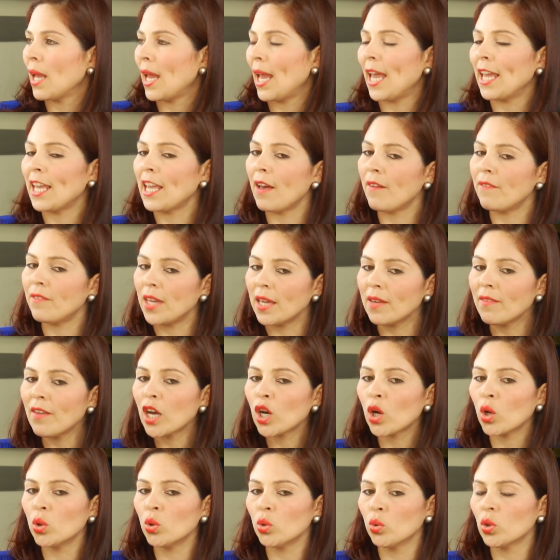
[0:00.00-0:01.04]
Ella
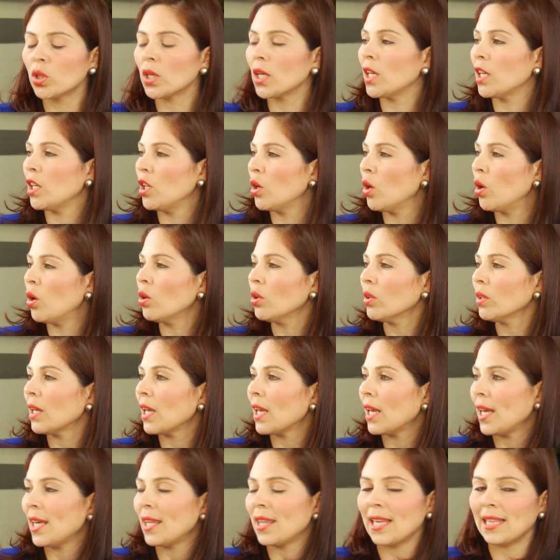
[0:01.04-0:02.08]
vive con un riñón
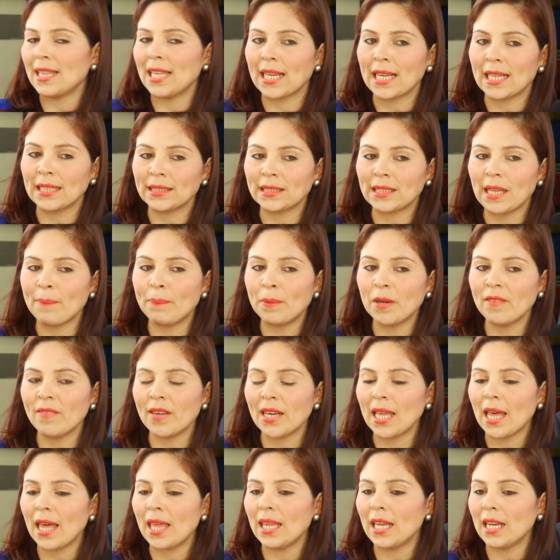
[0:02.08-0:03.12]
y desde que está
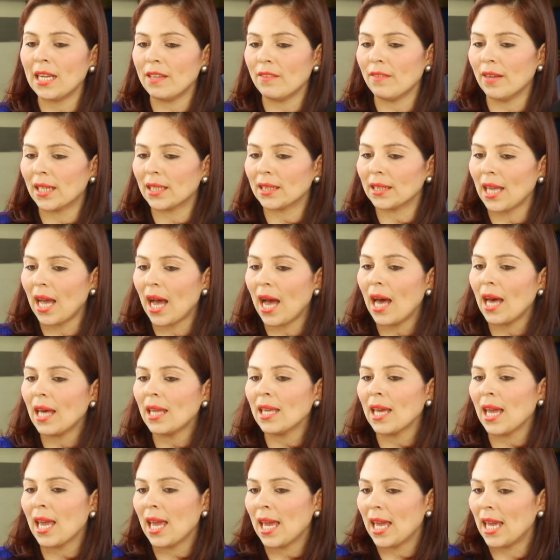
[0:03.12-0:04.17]
privada de
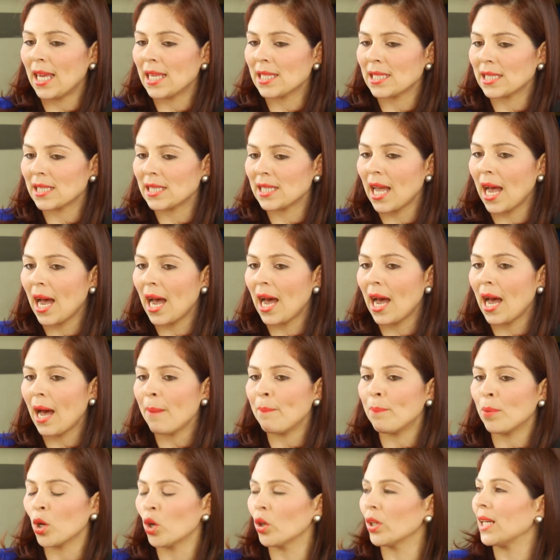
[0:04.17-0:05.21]
libertad está
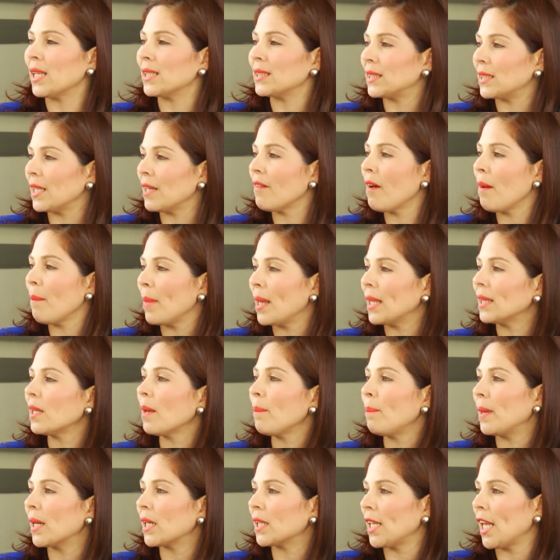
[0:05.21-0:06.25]
progresivamente
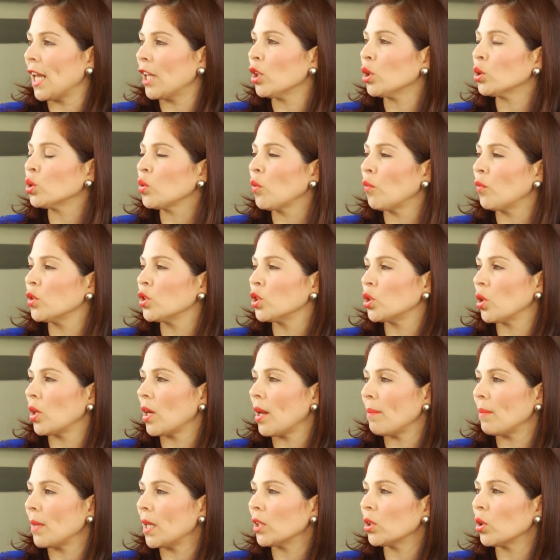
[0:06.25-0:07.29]
perdiendo su
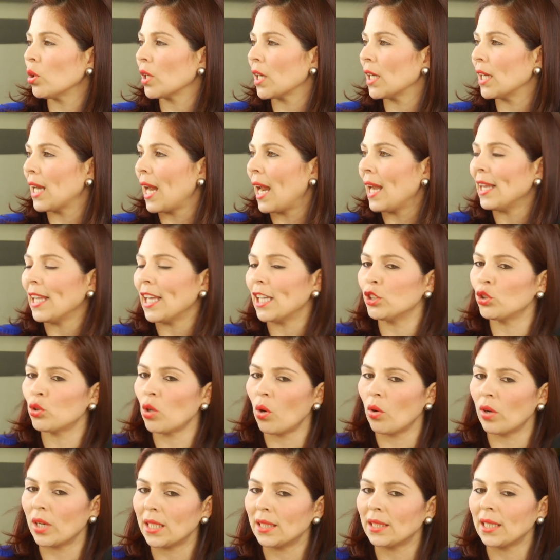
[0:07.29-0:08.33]
funcionamiento renal. De hecho,
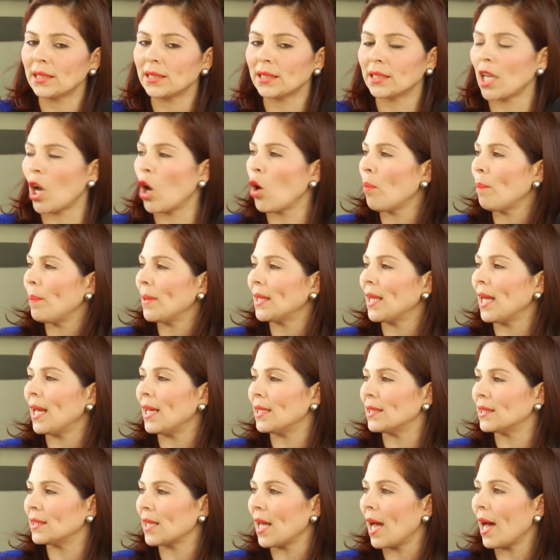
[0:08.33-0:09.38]
ahorita está
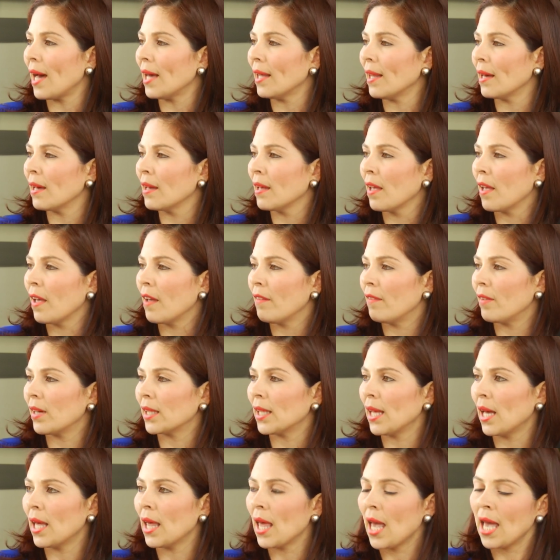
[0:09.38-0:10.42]
hospitalizada,
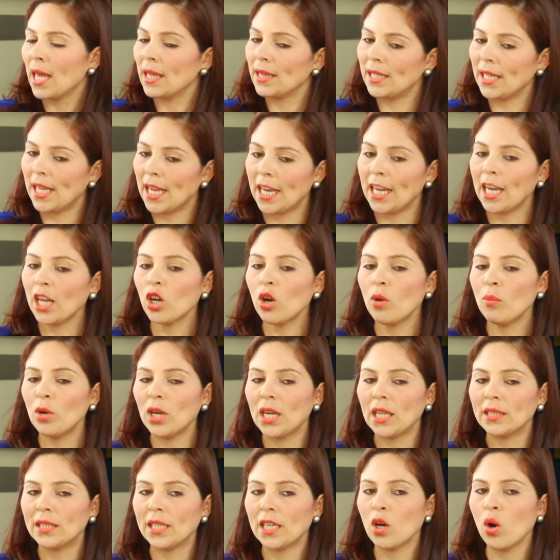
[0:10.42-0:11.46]
¿verdad? Tiene, como
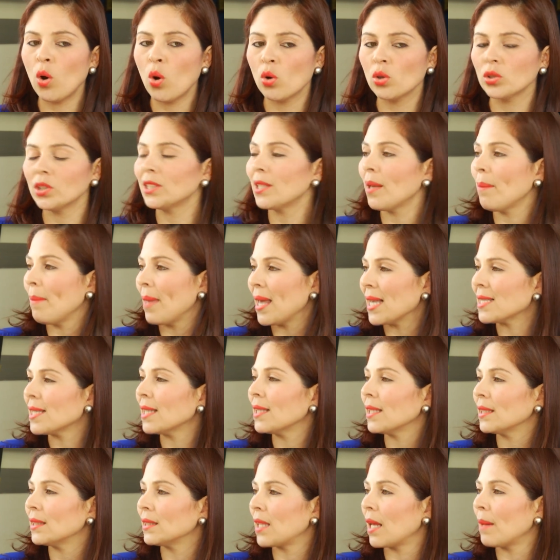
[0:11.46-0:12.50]
les digo, 11
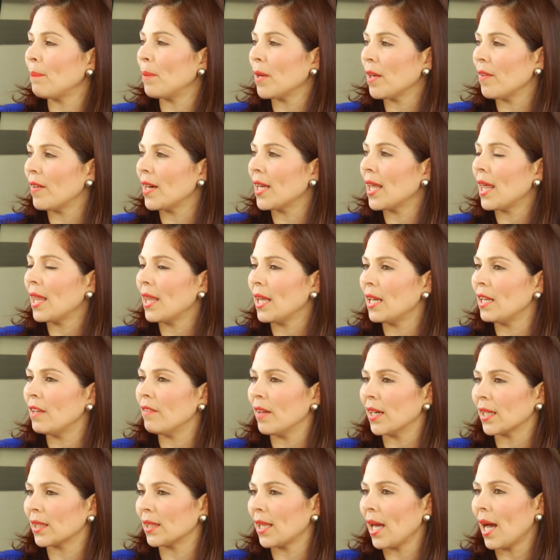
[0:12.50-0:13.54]
meses de estar privada de
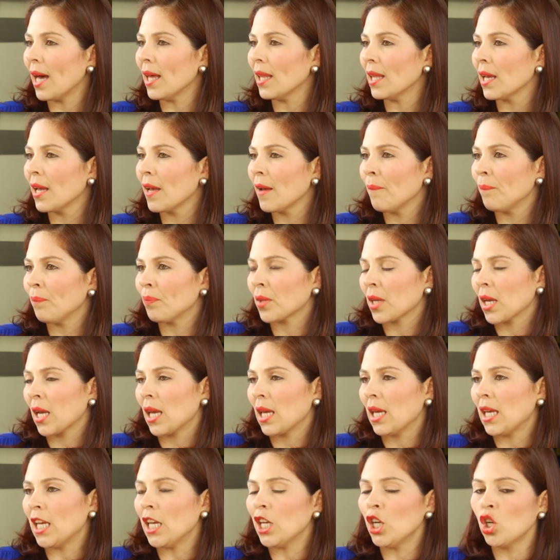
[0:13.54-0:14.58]
libertad.
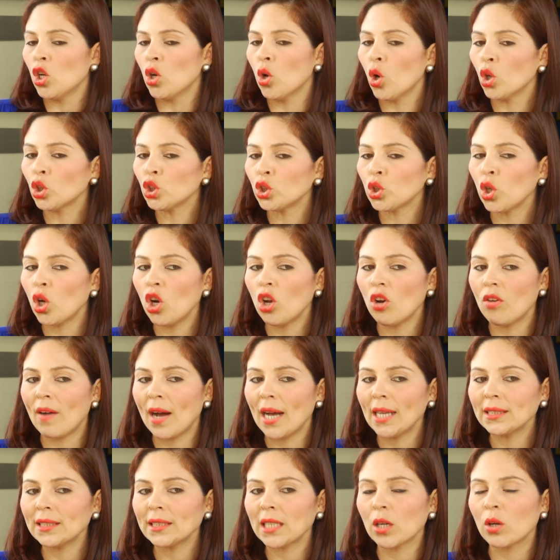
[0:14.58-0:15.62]
Y no solo
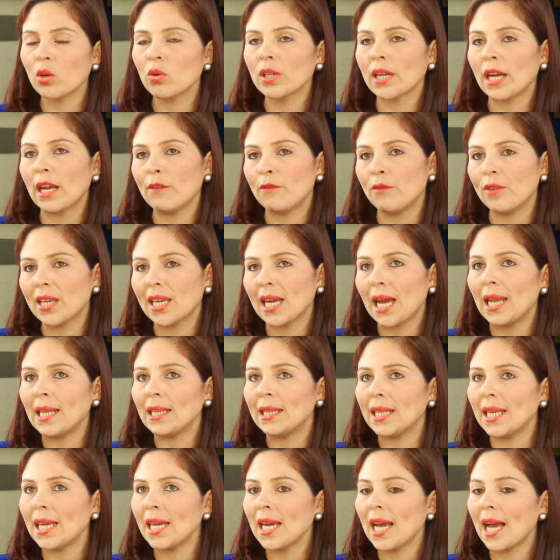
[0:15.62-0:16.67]
basta con que el
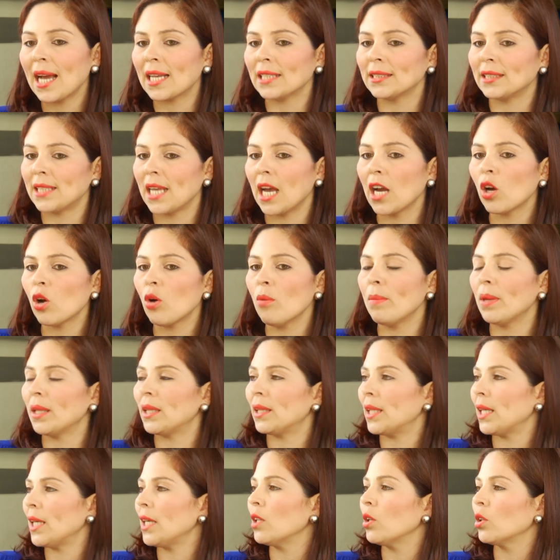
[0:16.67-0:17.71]
fiscal diga que se han
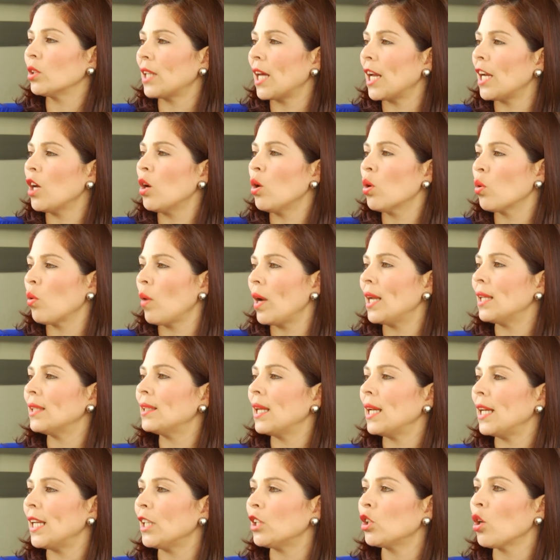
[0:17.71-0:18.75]
cometido tales o cuales
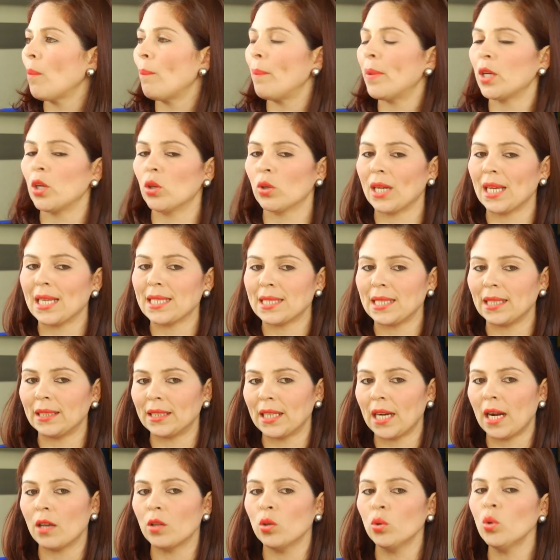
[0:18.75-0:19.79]
delitos, pero que se
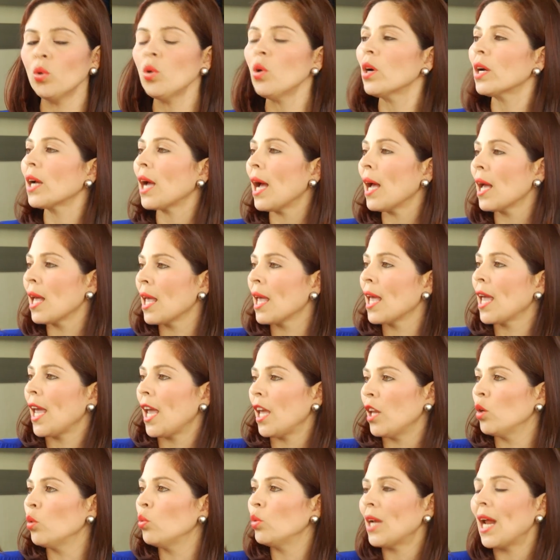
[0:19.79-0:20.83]
traduzca
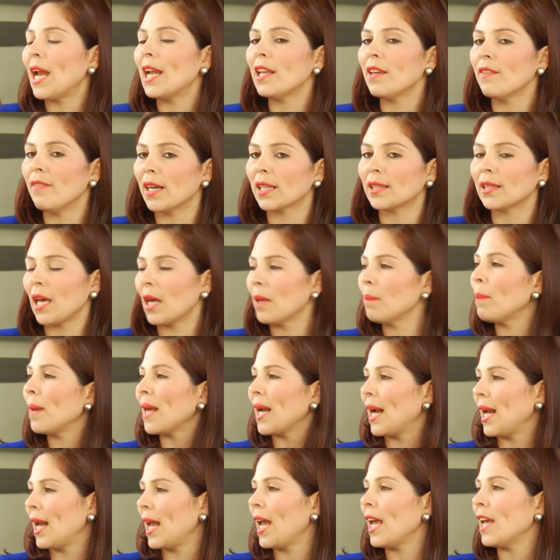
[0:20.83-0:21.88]
en una libertad
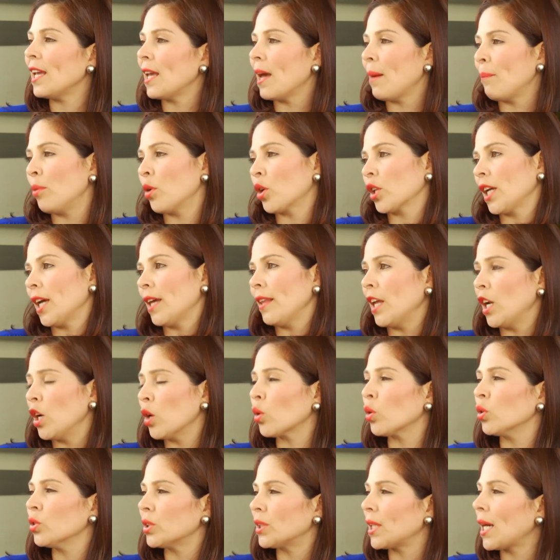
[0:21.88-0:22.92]
para ella, porque de
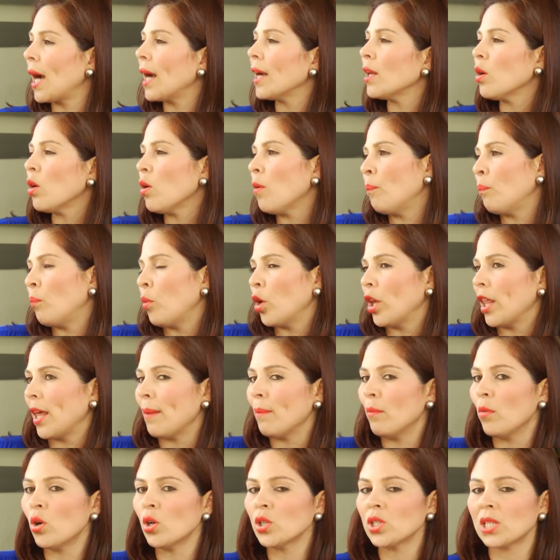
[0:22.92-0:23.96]
lo contrario
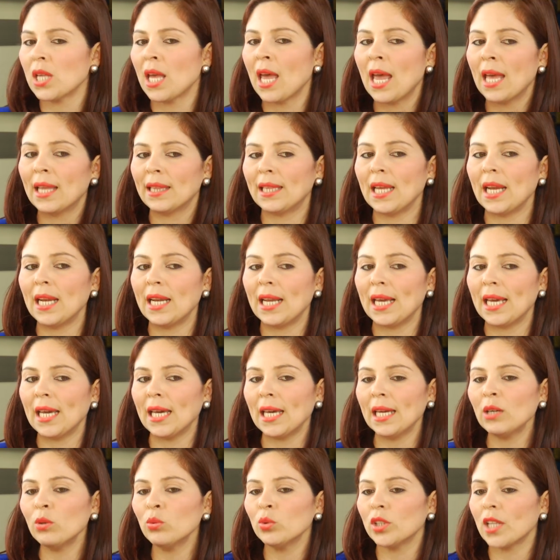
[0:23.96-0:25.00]
podemos
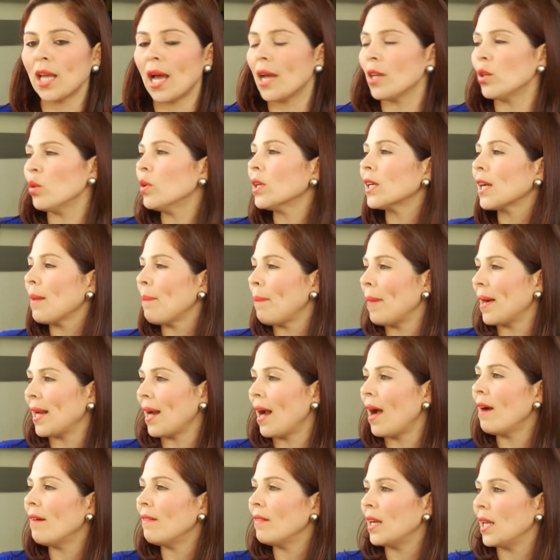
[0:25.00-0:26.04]
tener un daño
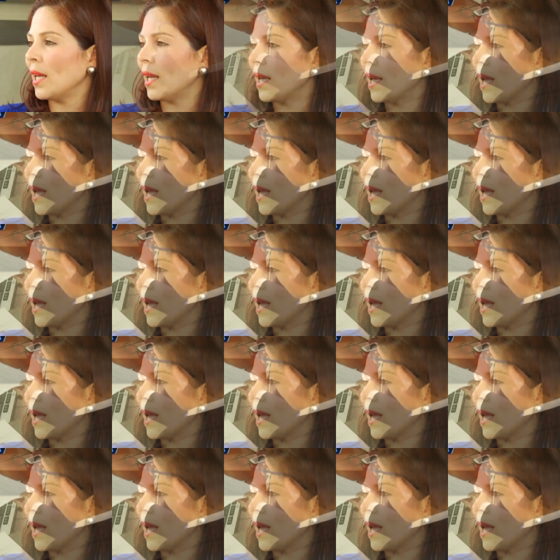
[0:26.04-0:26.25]
irreparable.